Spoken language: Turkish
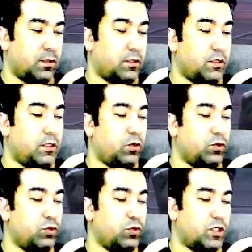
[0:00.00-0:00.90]
Yine 10
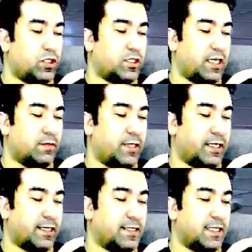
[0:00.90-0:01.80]
yüke çıkardım
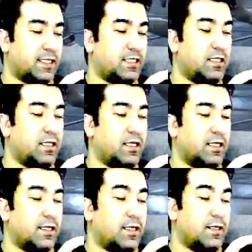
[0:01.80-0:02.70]
arkadaşlar. Şimdi
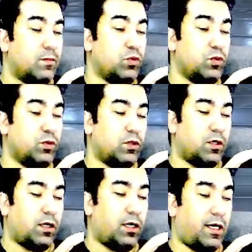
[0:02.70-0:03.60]
bunu
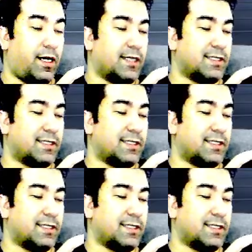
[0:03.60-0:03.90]
ağır